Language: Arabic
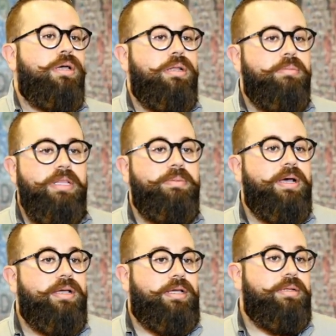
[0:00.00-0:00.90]

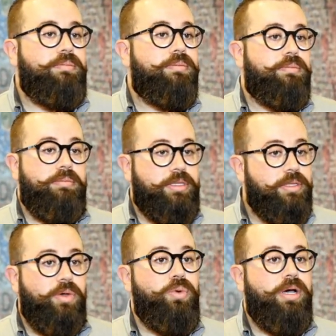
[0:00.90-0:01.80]
المطبخ علم
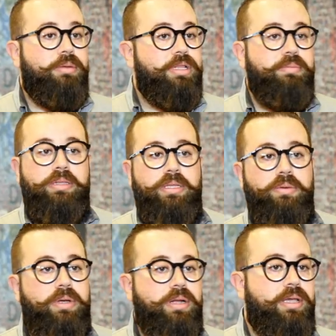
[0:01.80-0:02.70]
تطور مثل ما
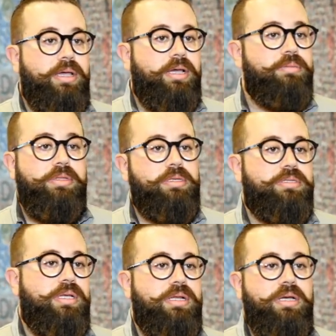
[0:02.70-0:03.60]
تطور اي علم
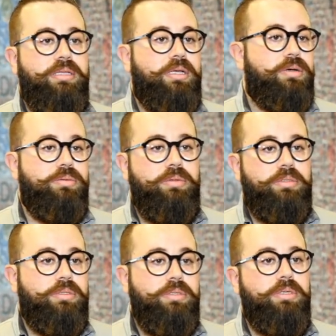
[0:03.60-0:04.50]
اتصالات او
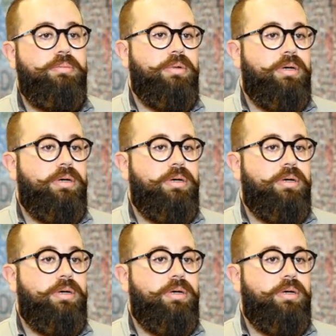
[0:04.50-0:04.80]
الطب